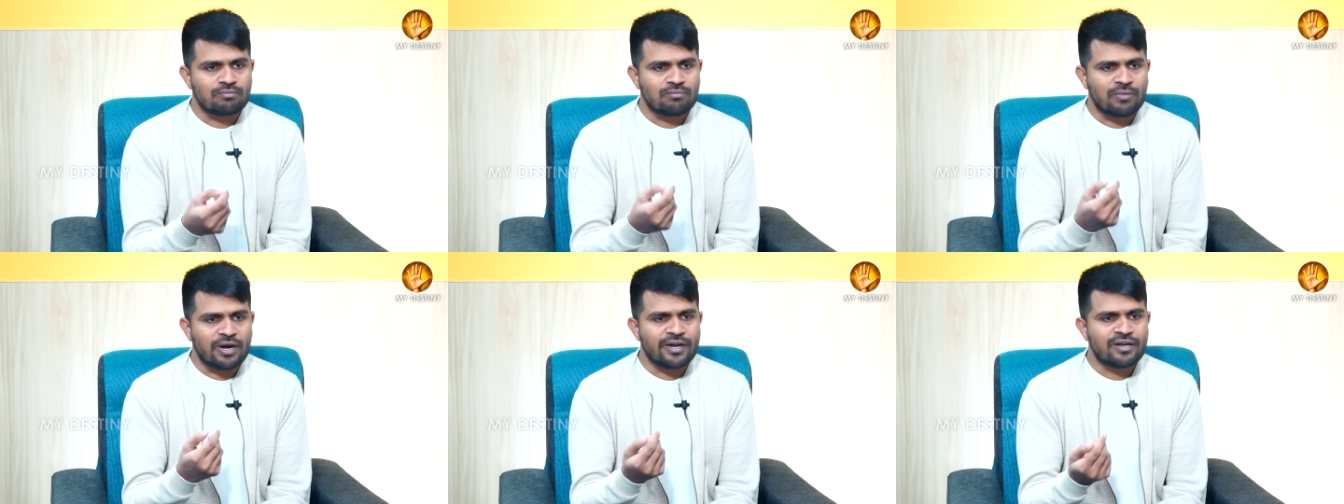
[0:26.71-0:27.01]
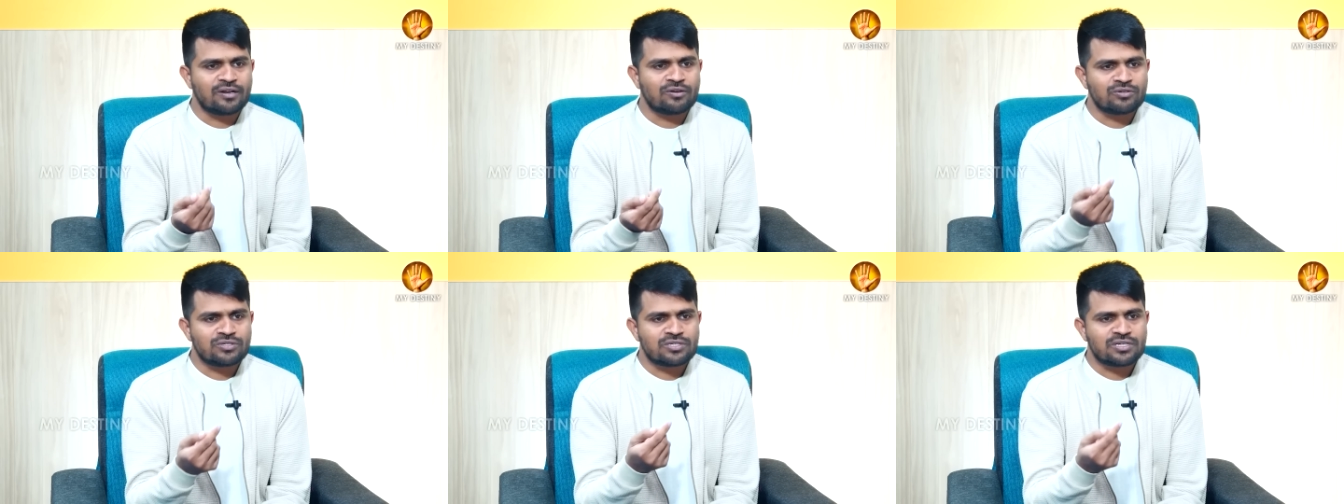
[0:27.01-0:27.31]

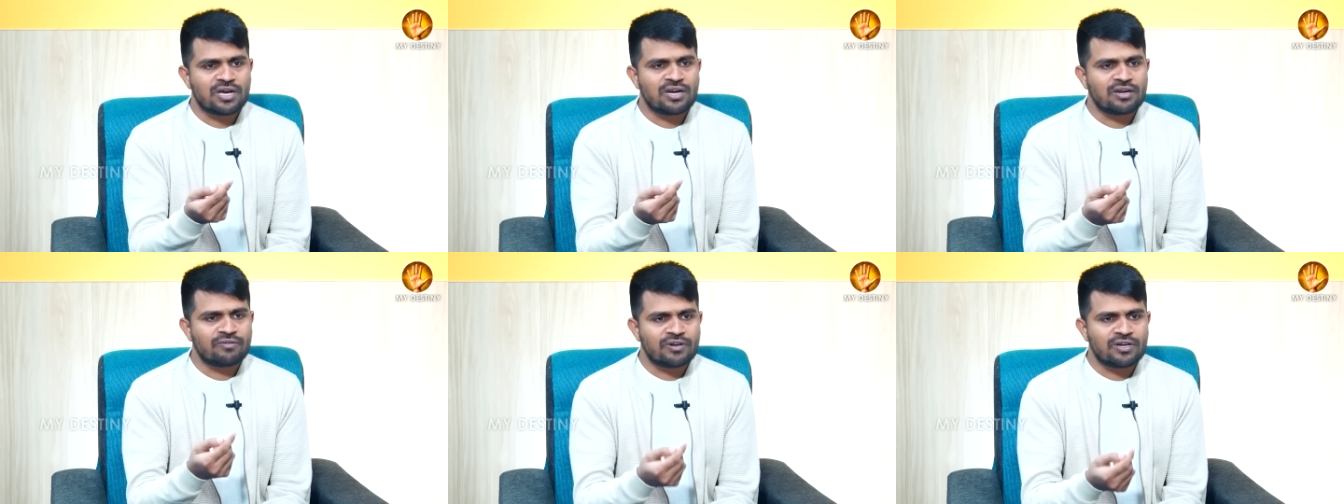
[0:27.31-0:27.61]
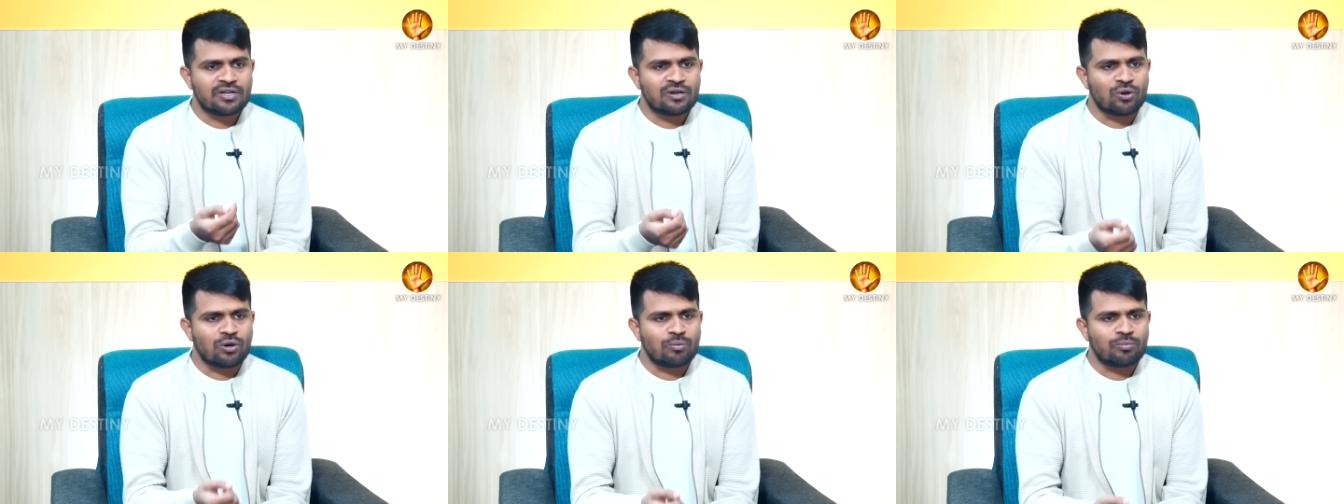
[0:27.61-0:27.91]
బయట నుంచి
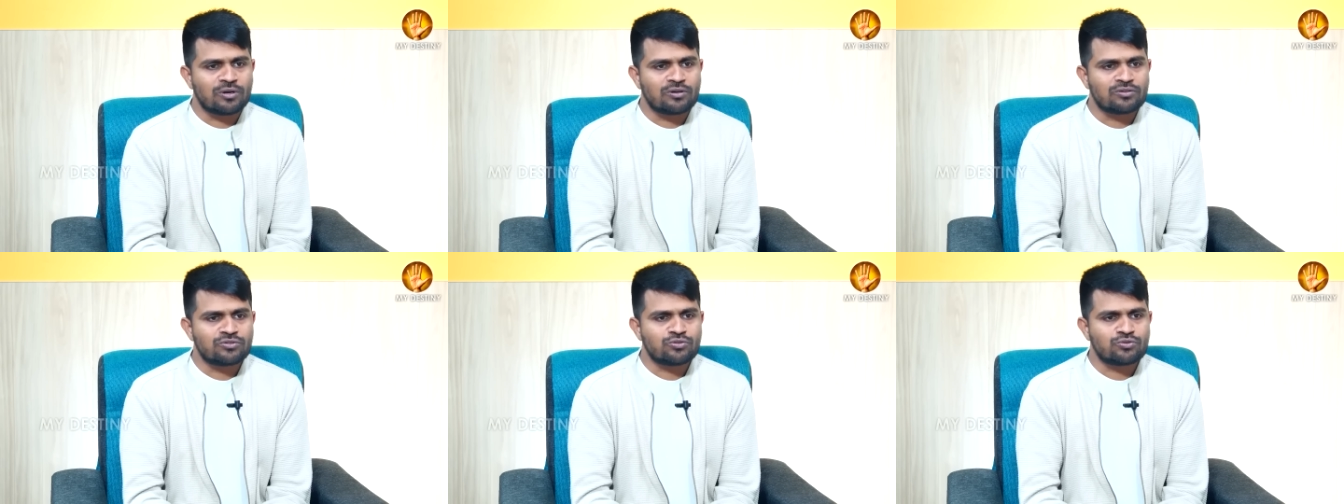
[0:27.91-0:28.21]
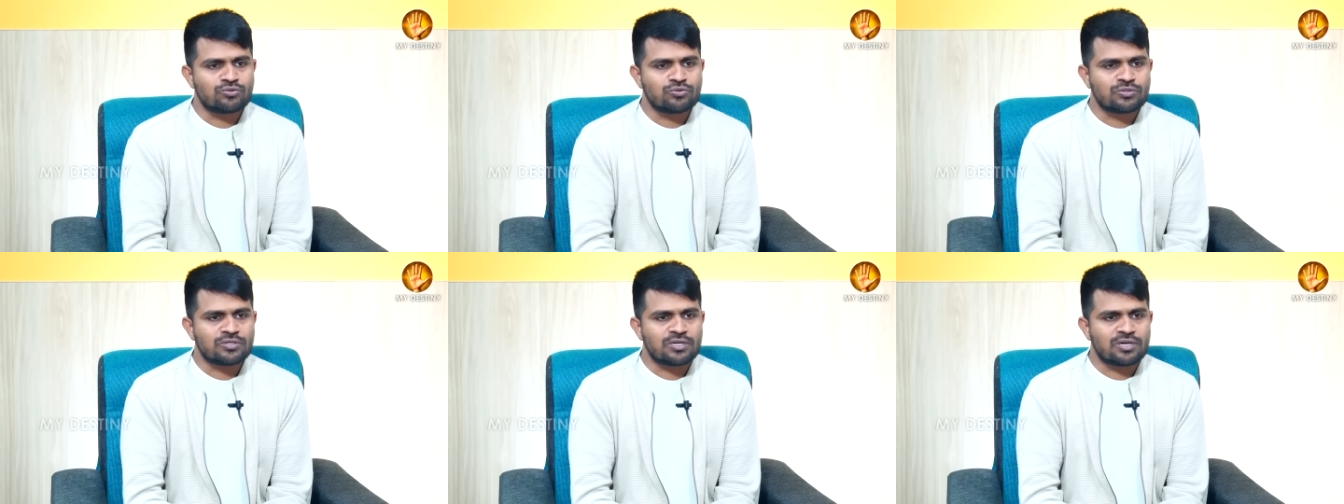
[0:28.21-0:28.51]
కానివ్వండి లోపల నుంచి
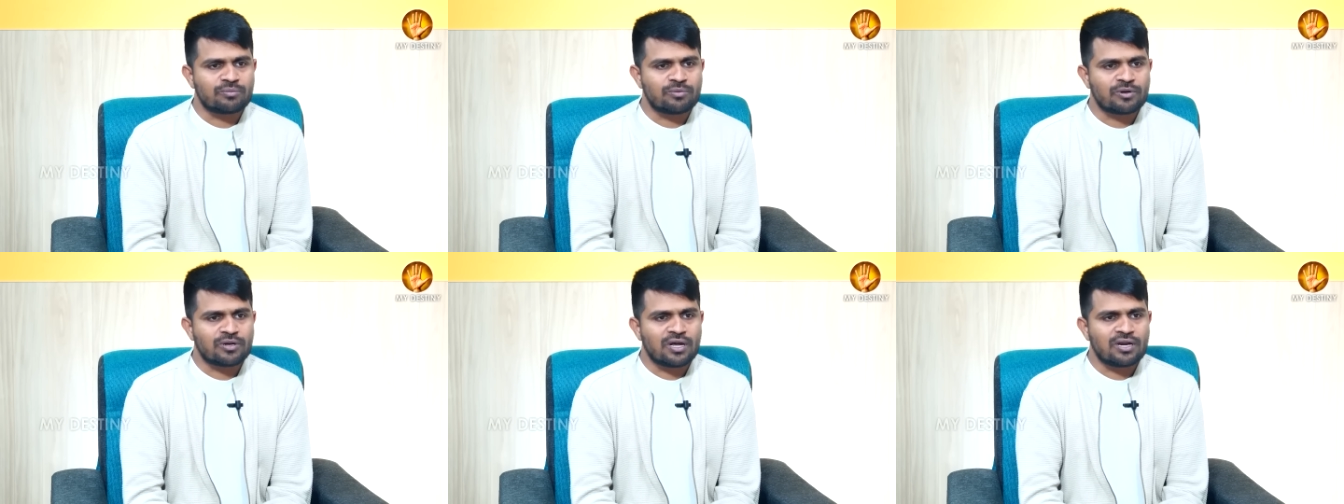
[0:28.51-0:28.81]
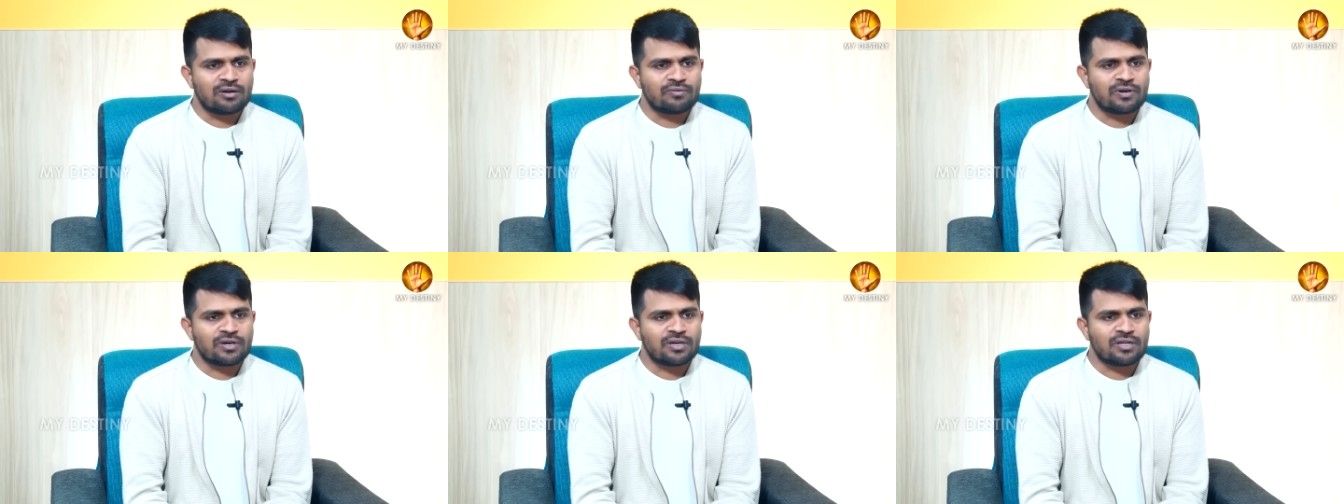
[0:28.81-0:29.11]
చూసేటప్పుడు
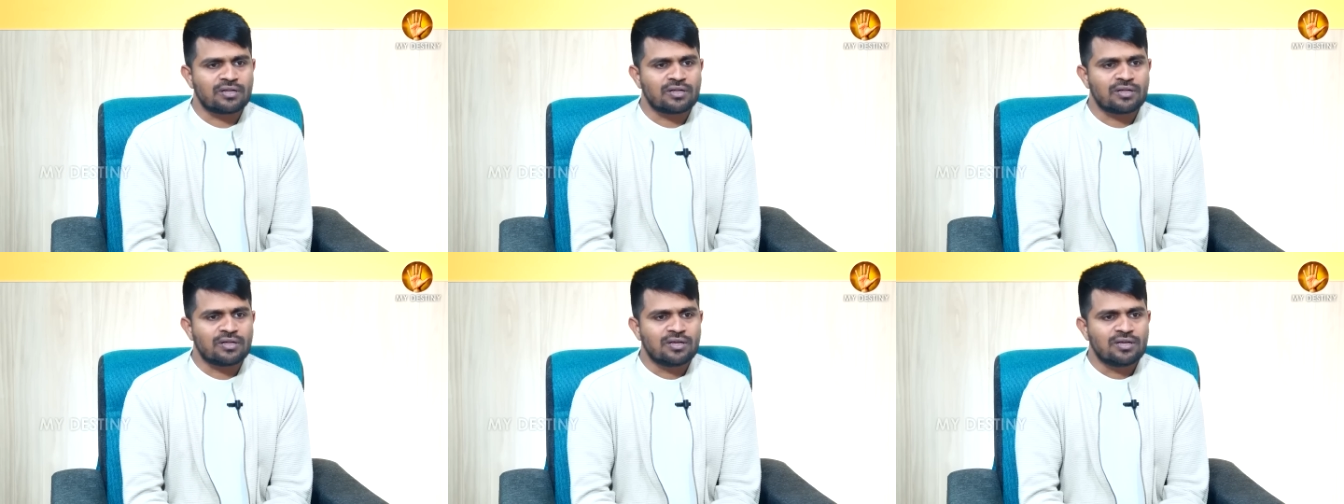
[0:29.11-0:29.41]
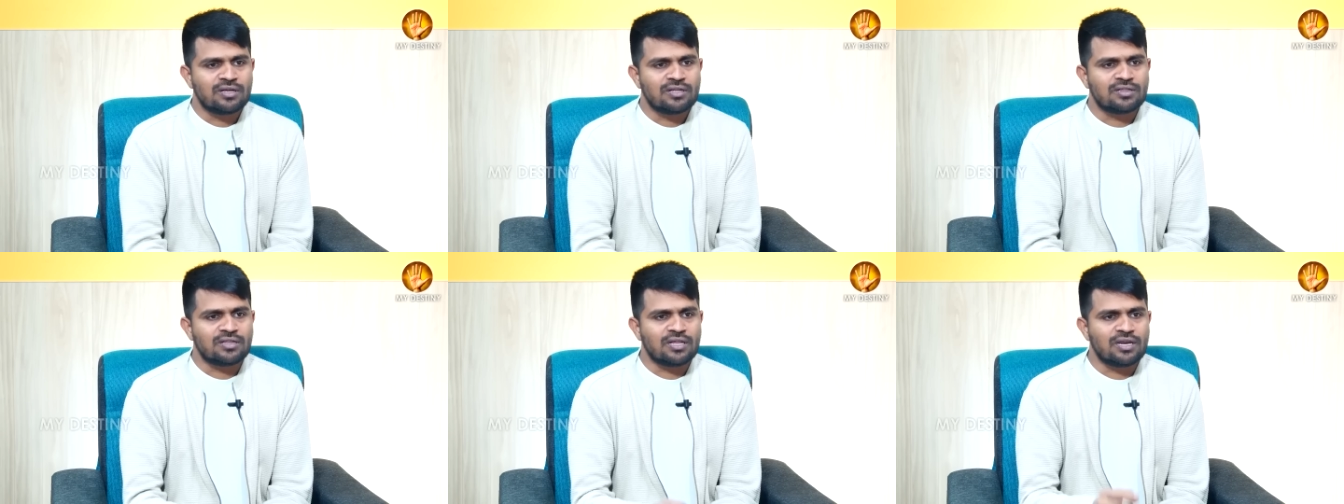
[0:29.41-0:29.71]
కానివ్వండి
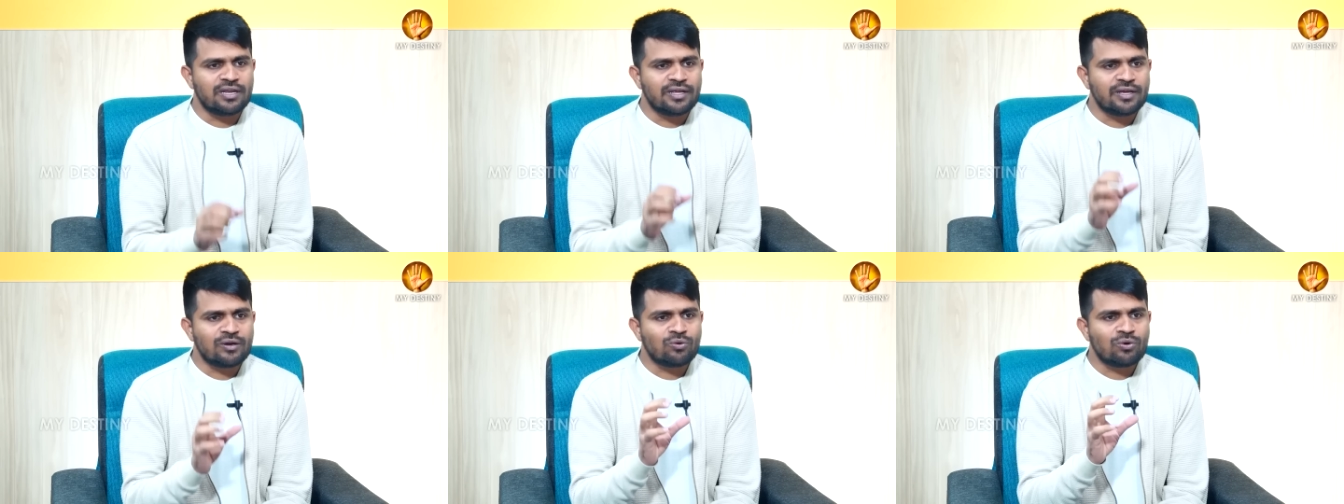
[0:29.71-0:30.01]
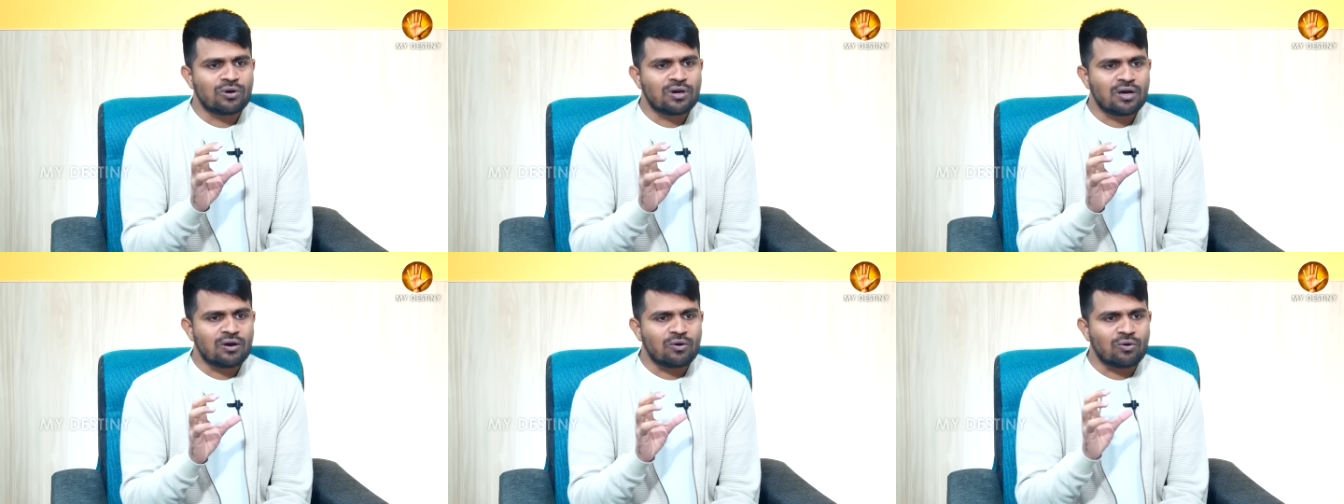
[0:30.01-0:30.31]

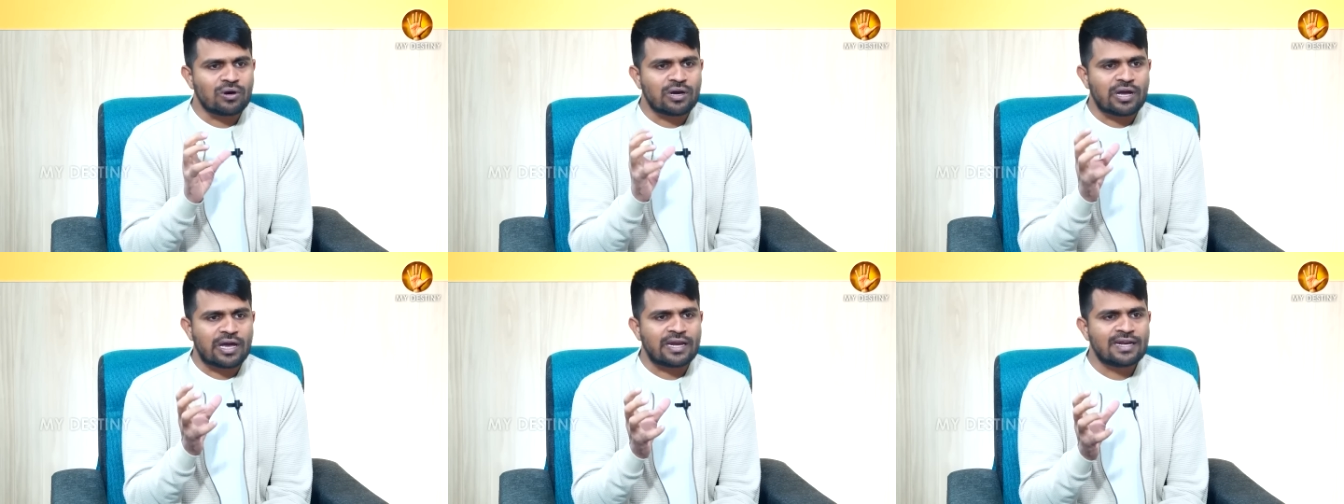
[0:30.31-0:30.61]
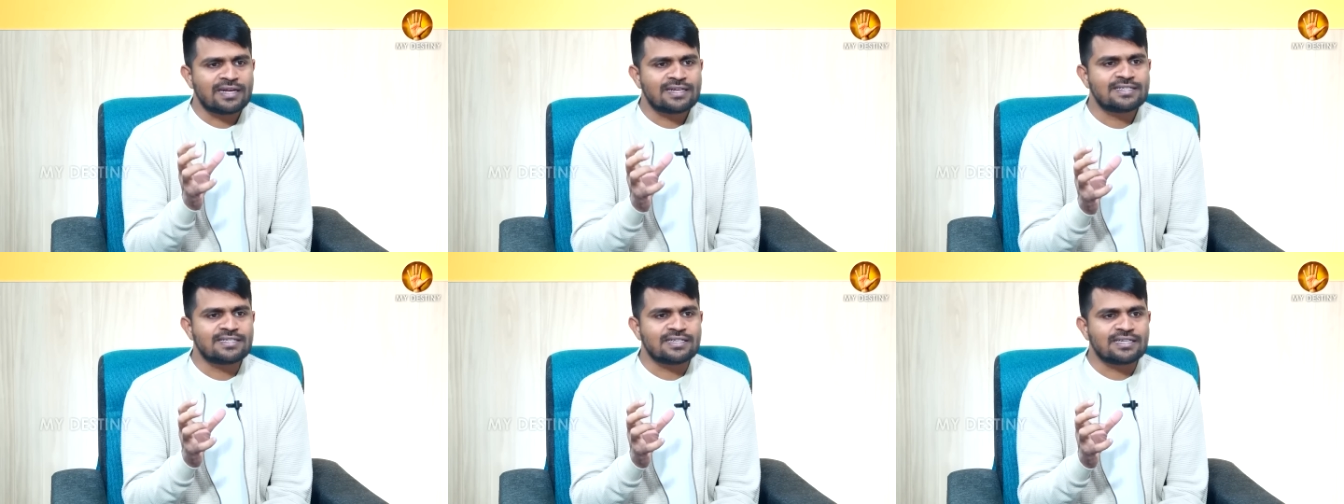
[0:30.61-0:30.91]
తెలియకుండా ఒక
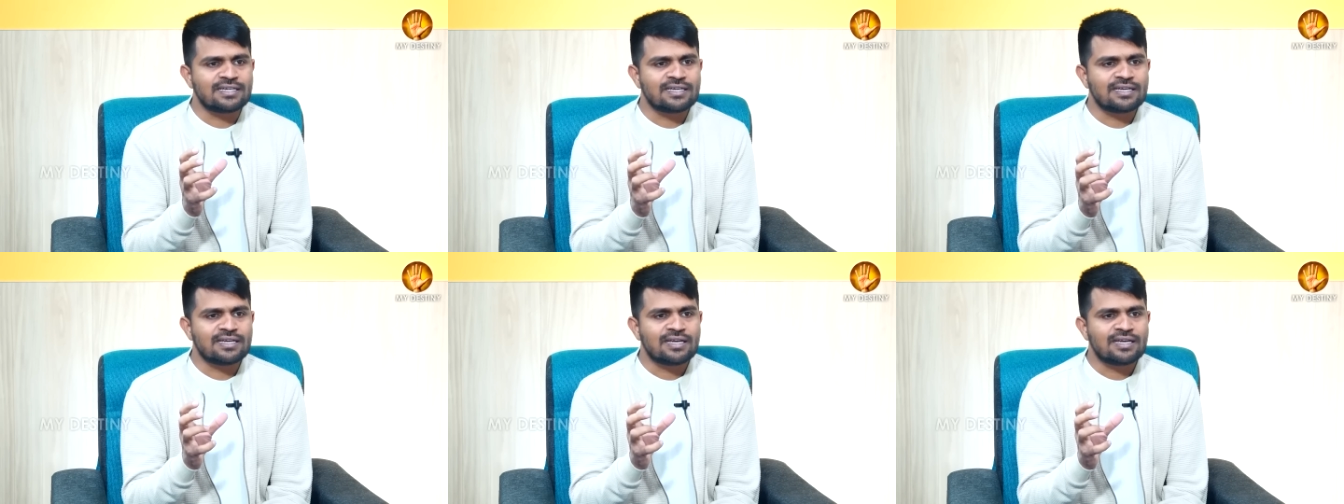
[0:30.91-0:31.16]
ఎనర్జీ